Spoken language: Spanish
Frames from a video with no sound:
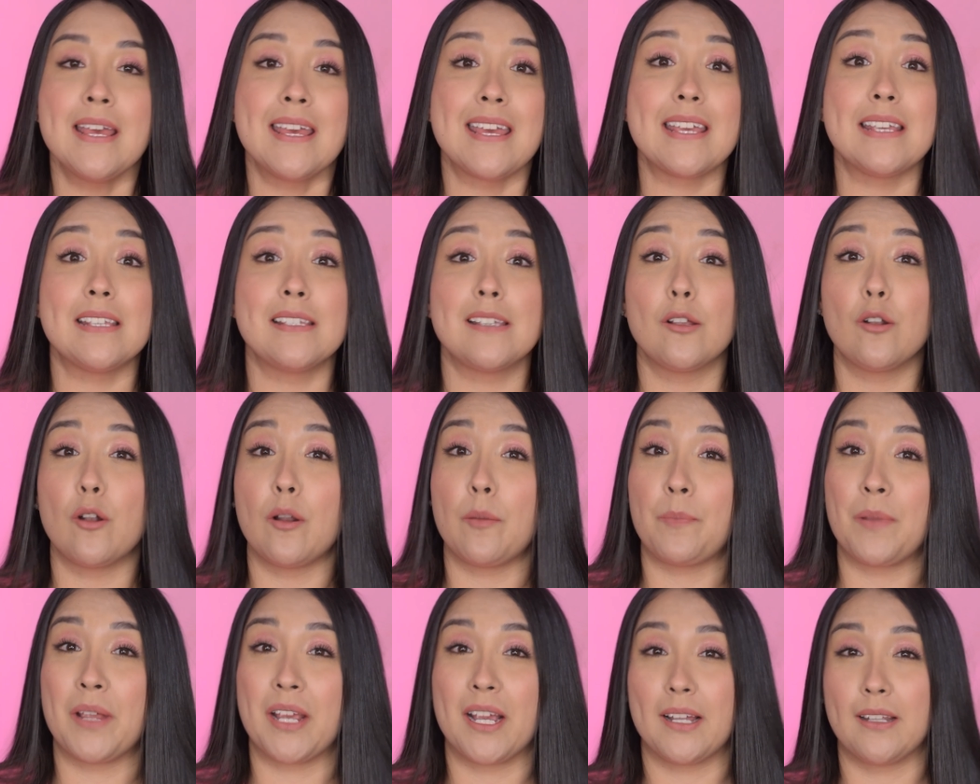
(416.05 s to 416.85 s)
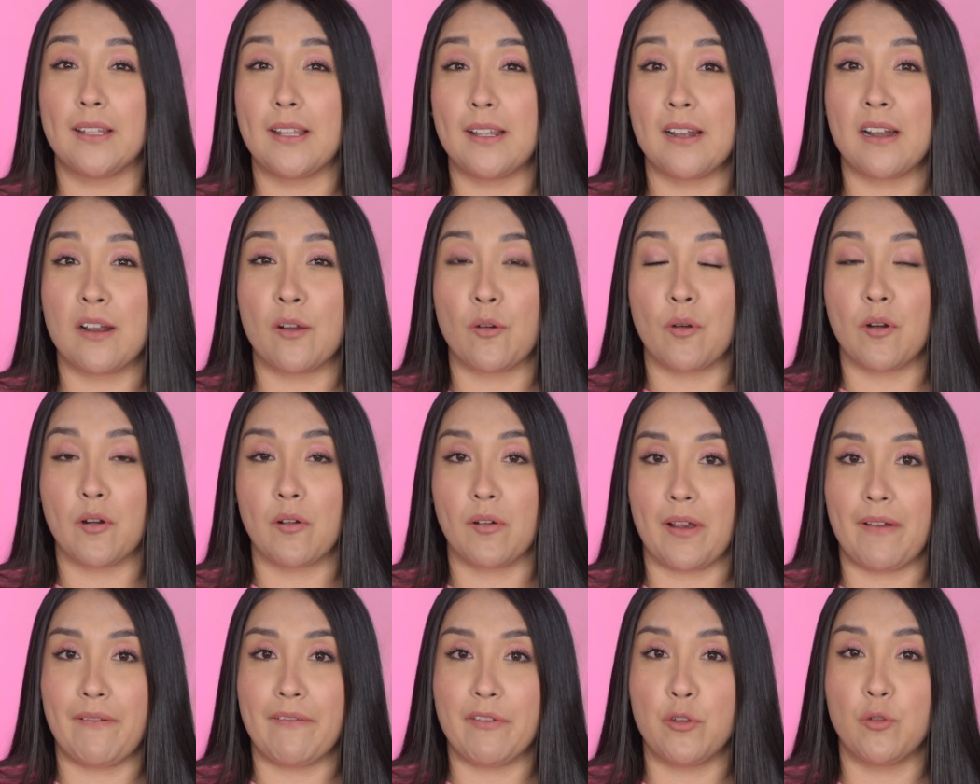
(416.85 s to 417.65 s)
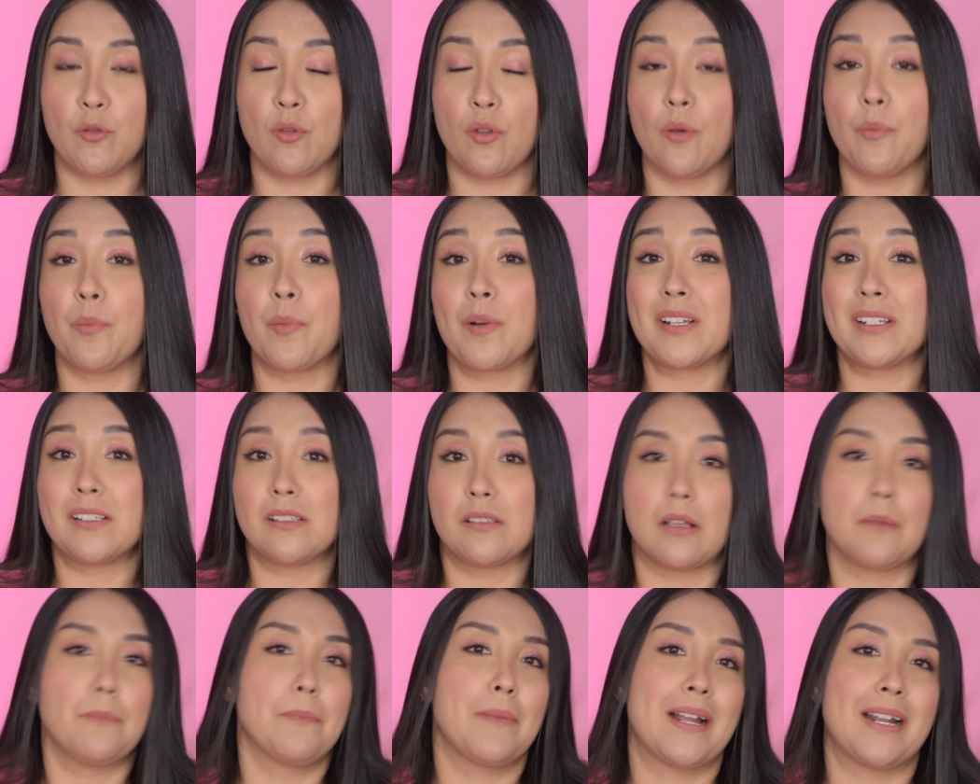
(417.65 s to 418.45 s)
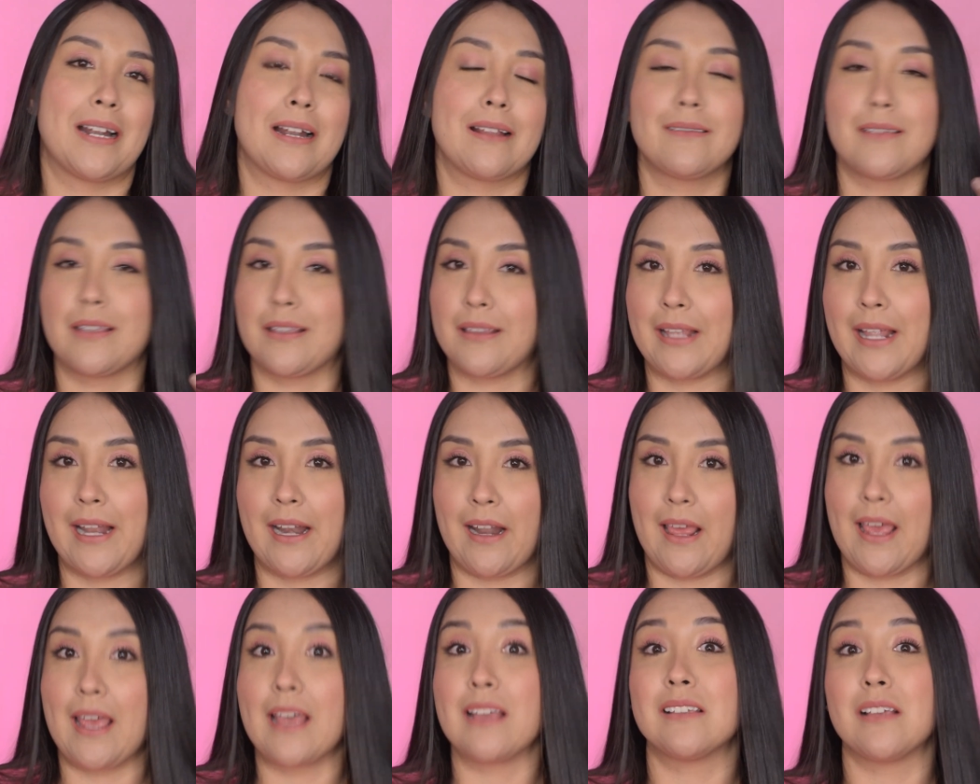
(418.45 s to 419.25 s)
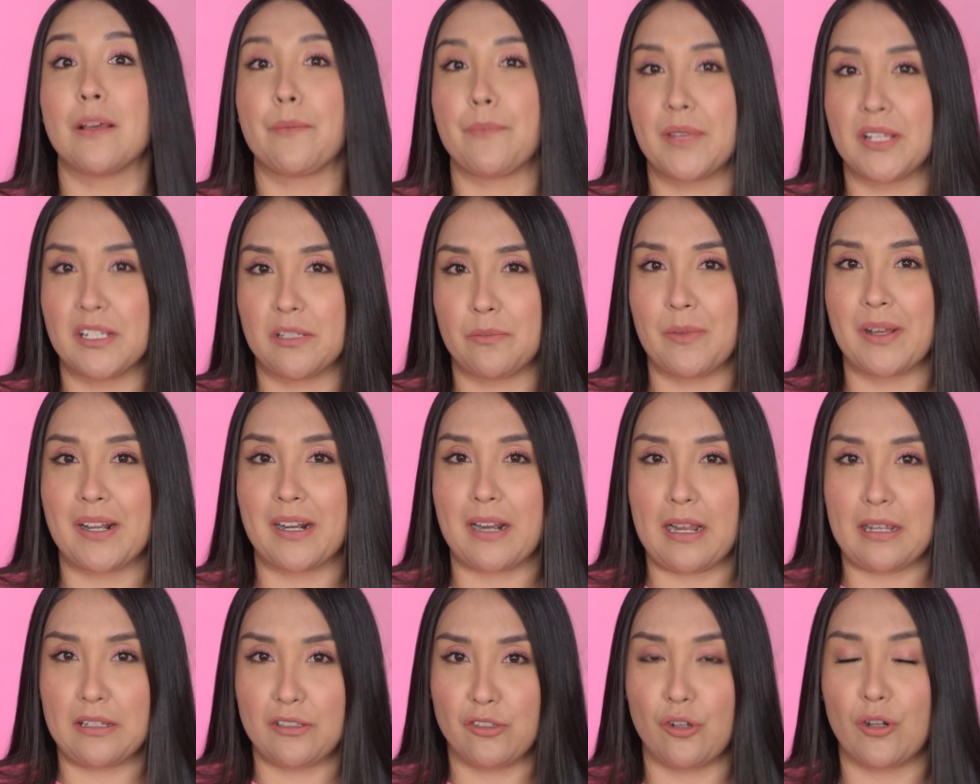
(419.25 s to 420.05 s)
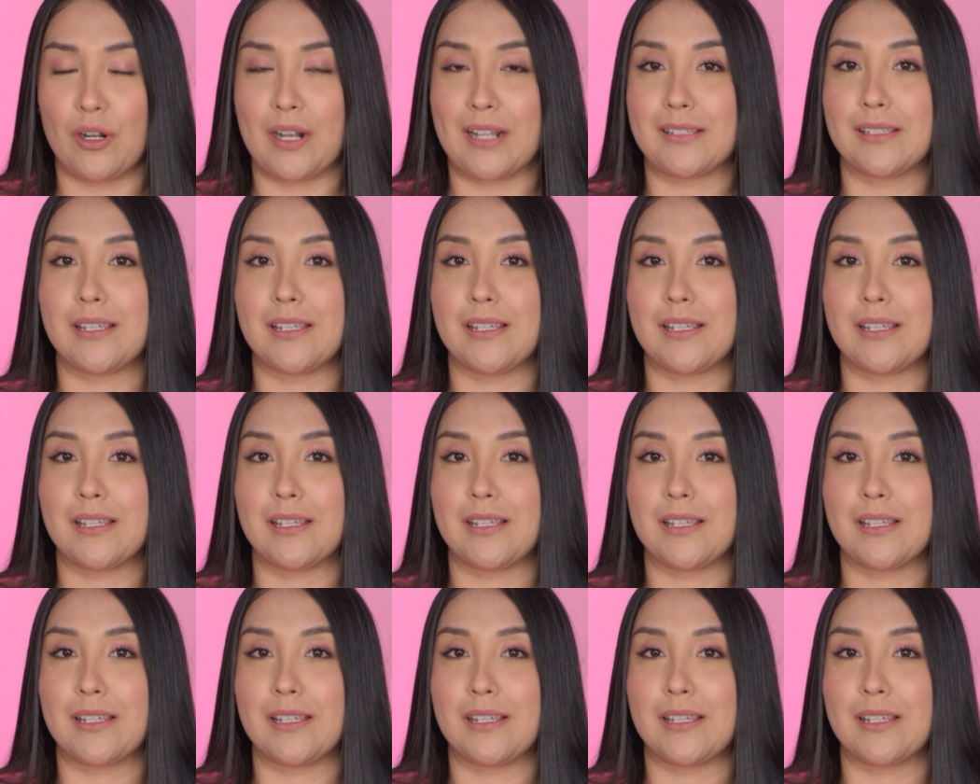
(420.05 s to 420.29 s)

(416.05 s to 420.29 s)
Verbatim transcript: Y si lo aplican en el cuero cabelludo, pues van a tener esa misma reacción.